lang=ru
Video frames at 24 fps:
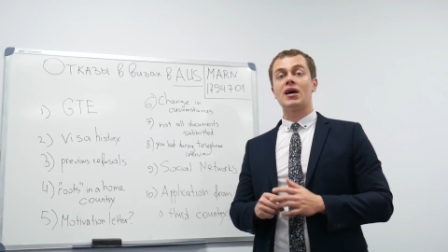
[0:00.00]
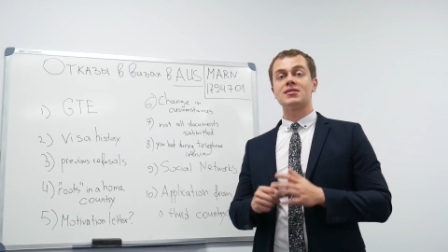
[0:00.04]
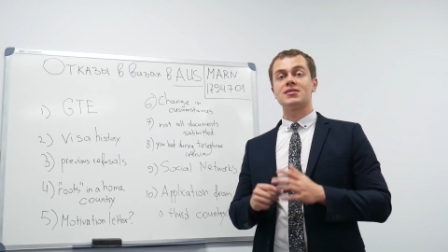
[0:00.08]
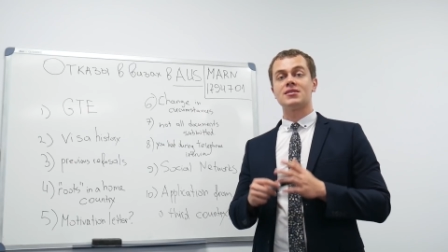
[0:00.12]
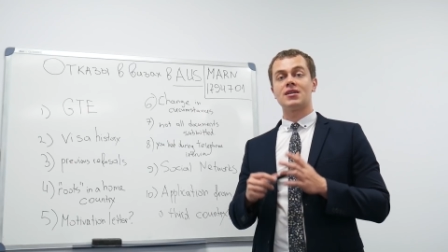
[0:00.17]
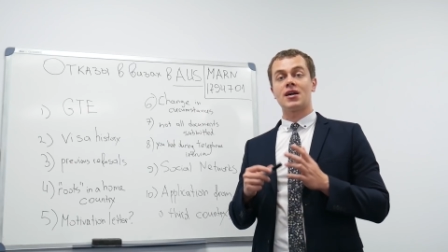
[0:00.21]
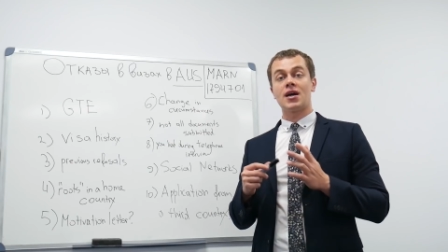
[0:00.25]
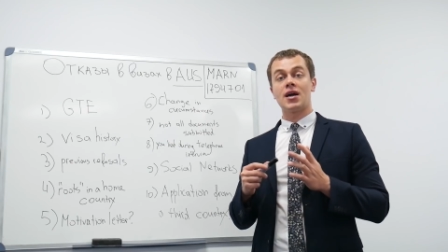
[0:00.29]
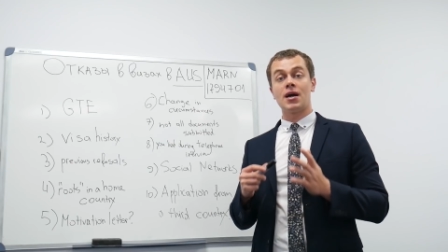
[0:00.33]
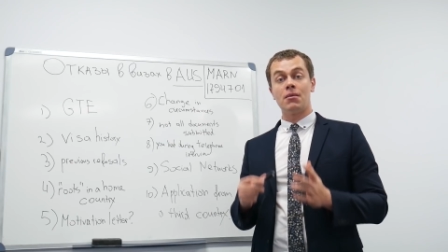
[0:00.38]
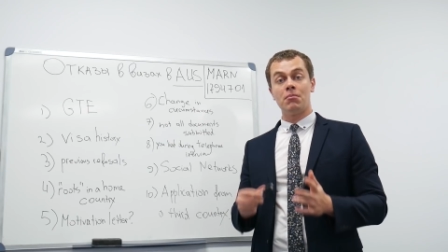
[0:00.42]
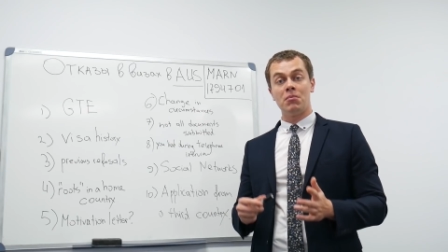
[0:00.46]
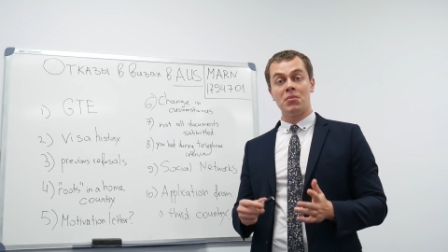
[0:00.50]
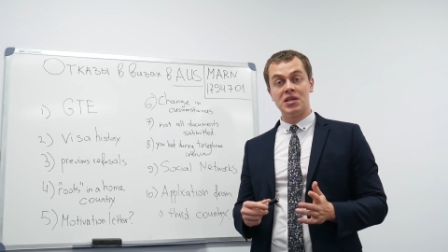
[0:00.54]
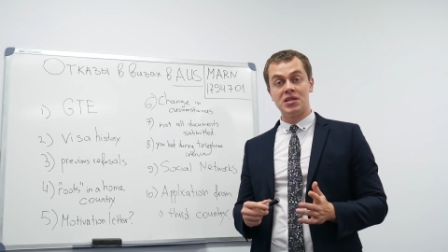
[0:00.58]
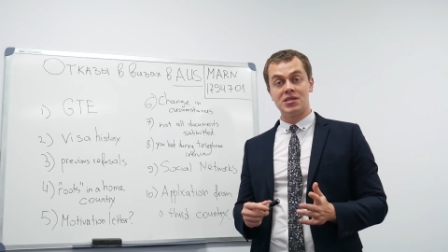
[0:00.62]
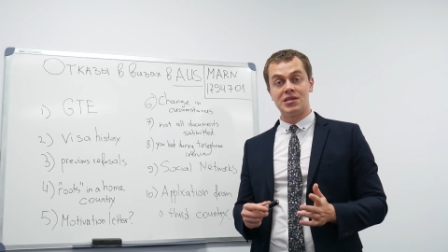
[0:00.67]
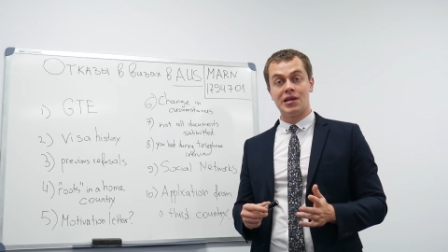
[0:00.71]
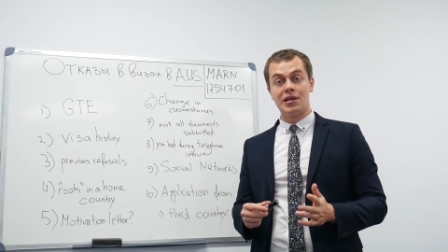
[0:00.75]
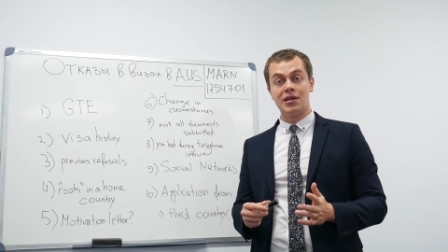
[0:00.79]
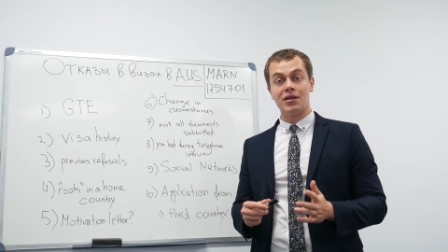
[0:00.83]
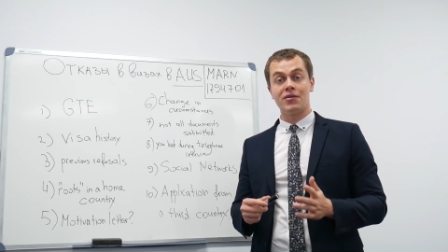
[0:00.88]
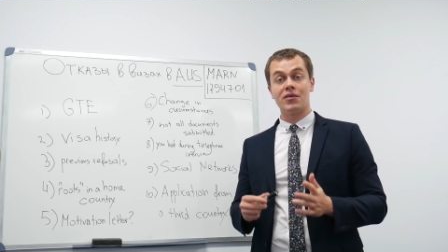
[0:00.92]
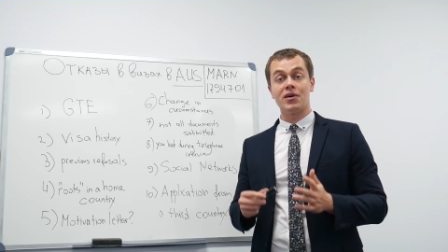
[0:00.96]

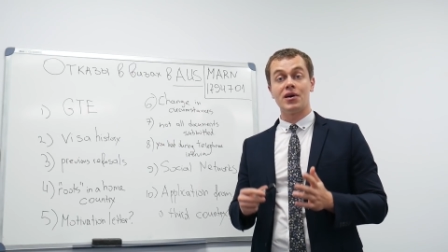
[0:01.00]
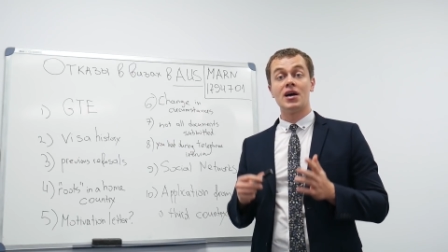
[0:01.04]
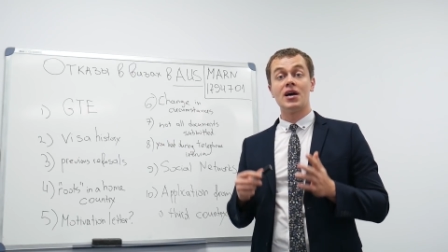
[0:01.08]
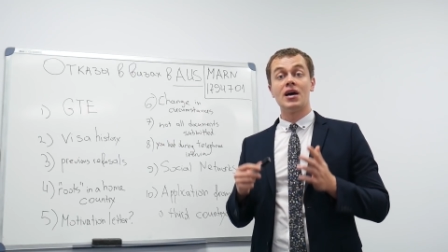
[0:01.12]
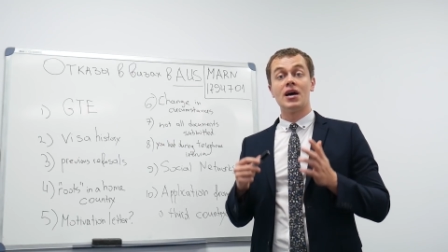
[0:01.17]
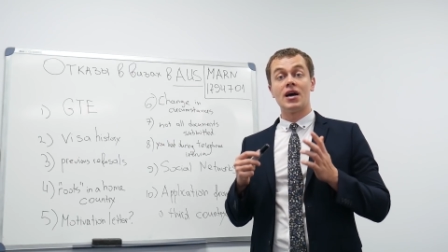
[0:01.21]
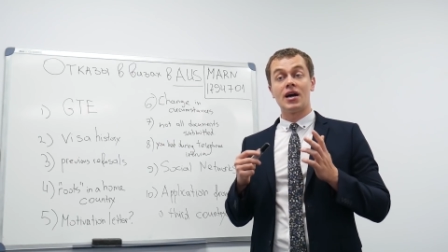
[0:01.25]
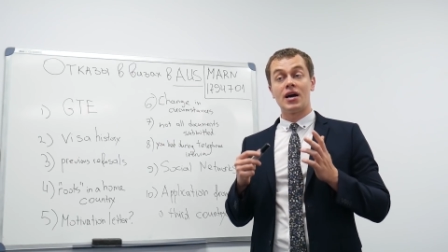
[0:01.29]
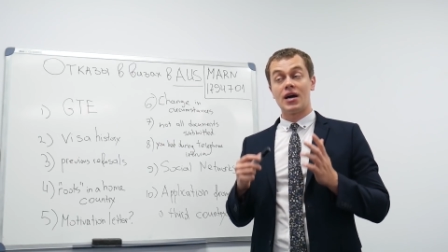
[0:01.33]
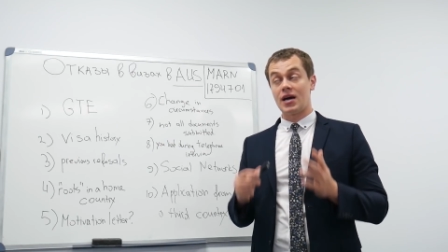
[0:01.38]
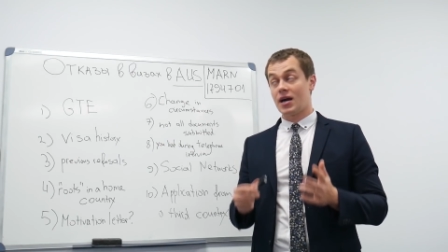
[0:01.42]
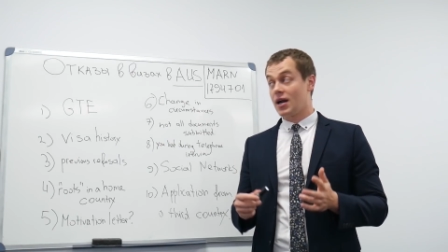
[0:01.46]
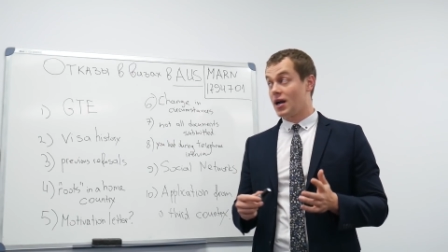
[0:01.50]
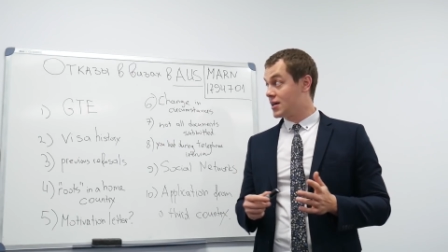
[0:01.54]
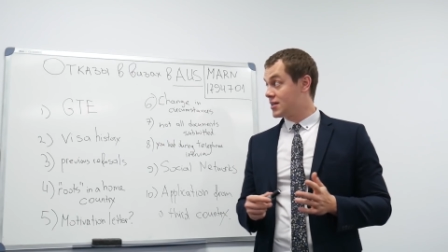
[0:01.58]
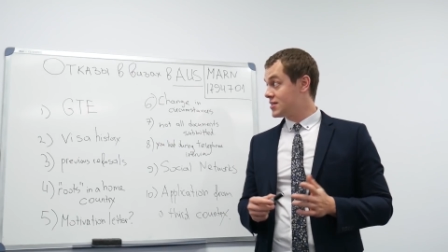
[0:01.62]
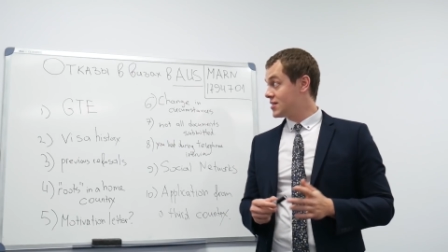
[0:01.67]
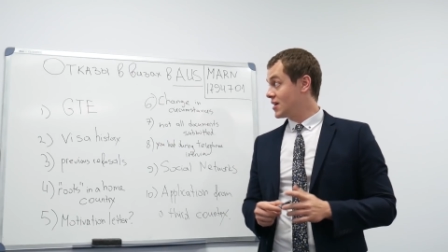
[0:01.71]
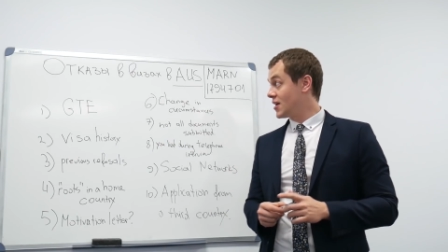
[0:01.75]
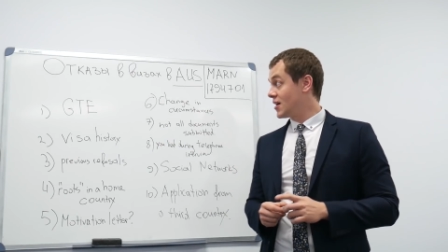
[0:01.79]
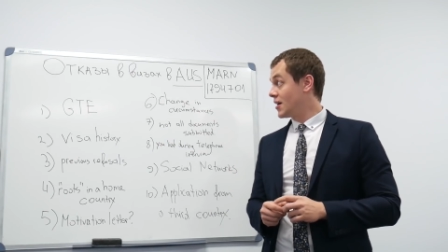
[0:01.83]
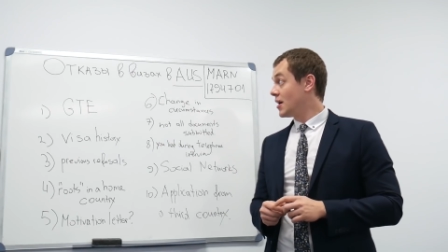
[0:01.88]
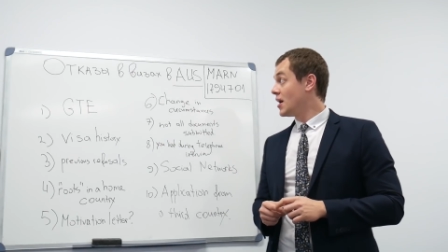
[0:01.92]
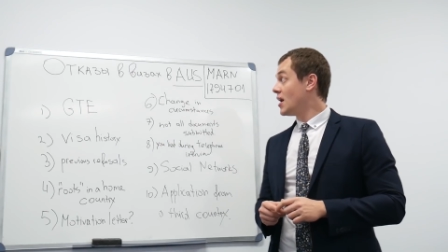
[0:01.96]
ознакомительного
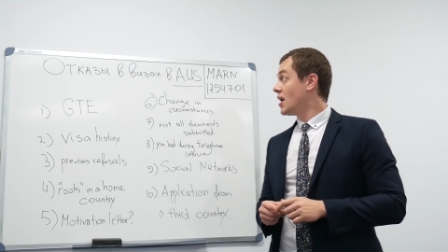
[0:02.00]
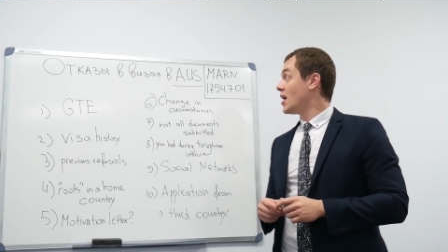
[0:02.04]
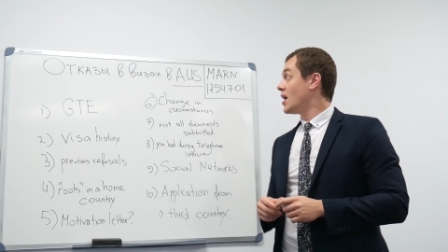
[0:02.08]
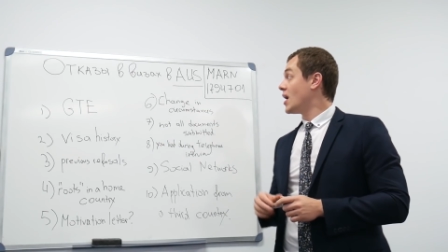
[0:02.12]
характера.